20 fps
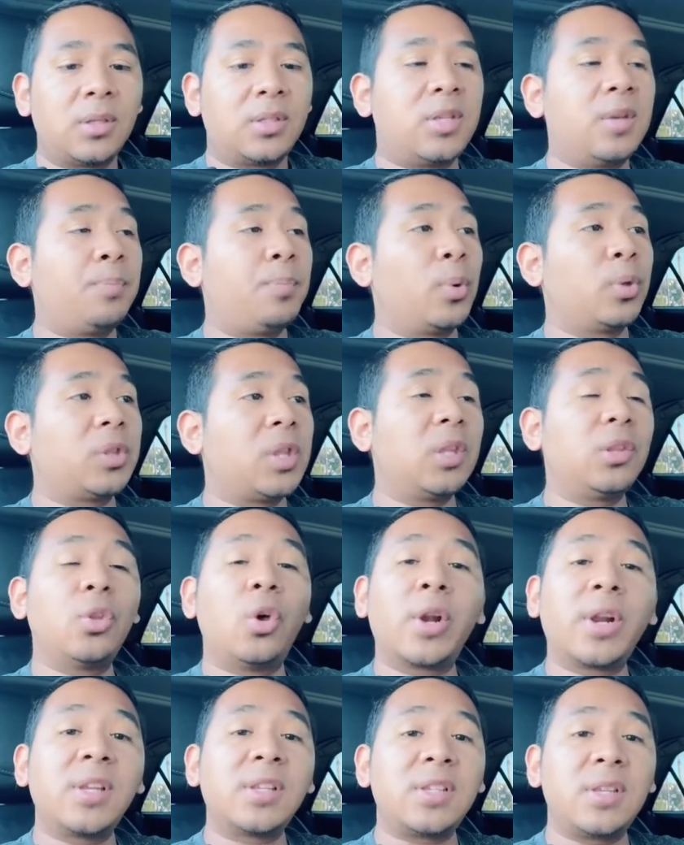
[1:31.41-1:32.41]
Si Putin
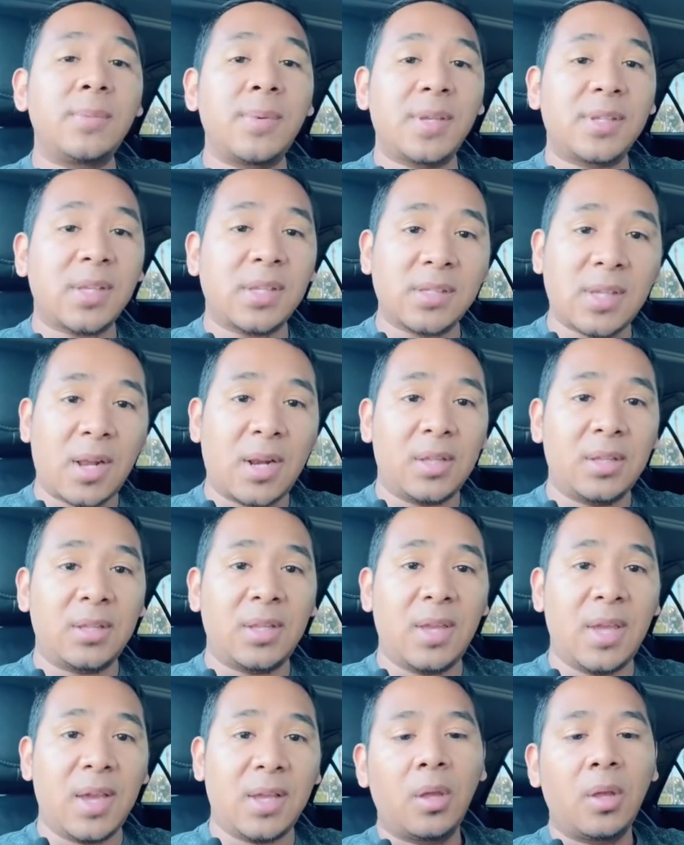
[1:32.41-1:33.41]
no recibe esas
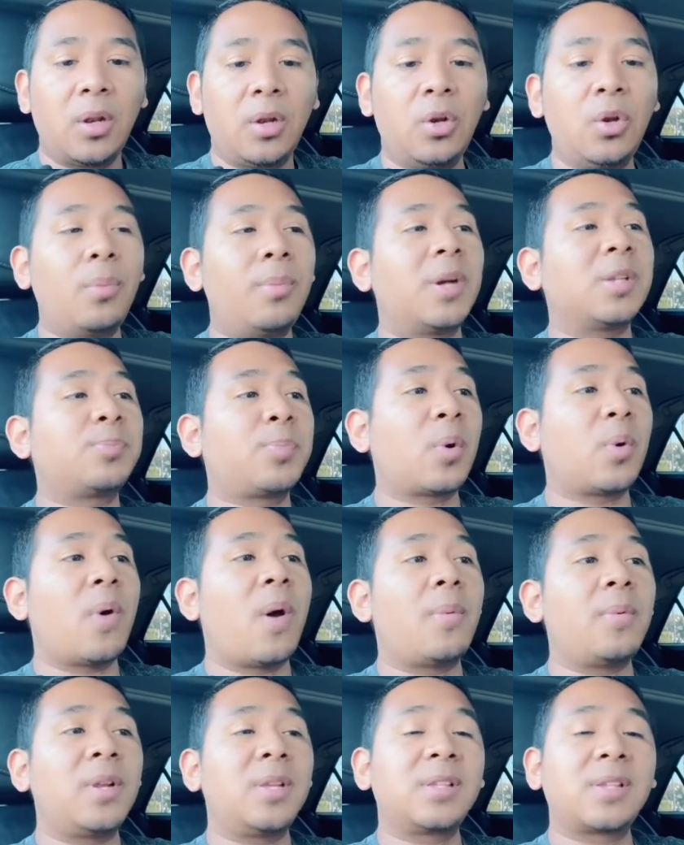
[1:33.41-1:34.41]
garantías, lo más
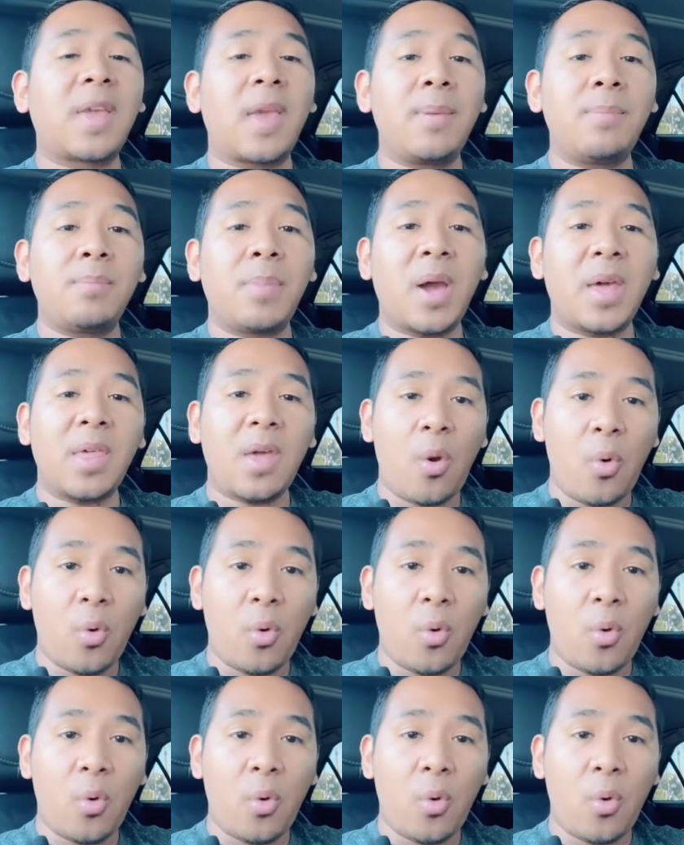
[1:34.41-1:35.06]
probable es que invada a